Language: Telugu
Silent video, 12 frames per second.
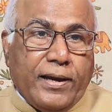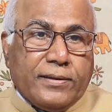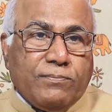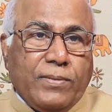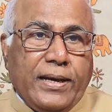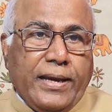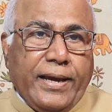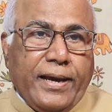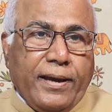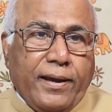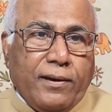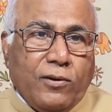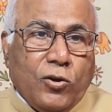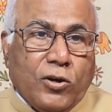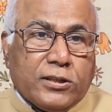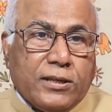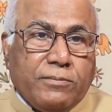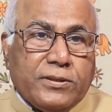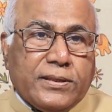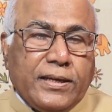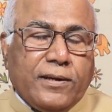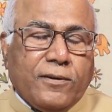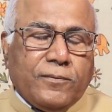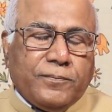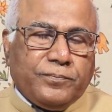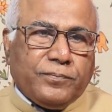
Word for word: ఎమ్మెల్యే లోక్సభ సీట్లు